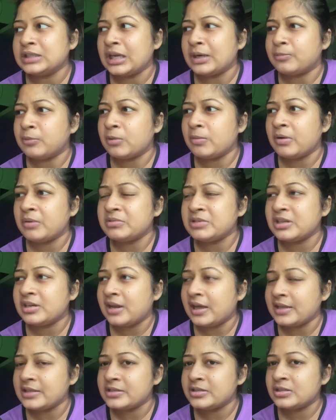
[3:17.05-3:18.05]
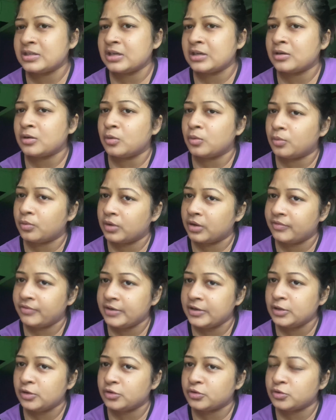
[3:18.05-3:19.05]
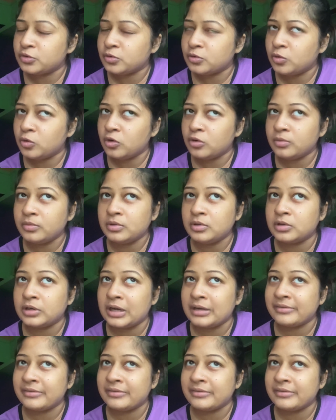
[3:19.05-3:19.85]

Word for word: তারপর ভাবছি লাঞ্চটা করে ভিডিও শ্যুট করব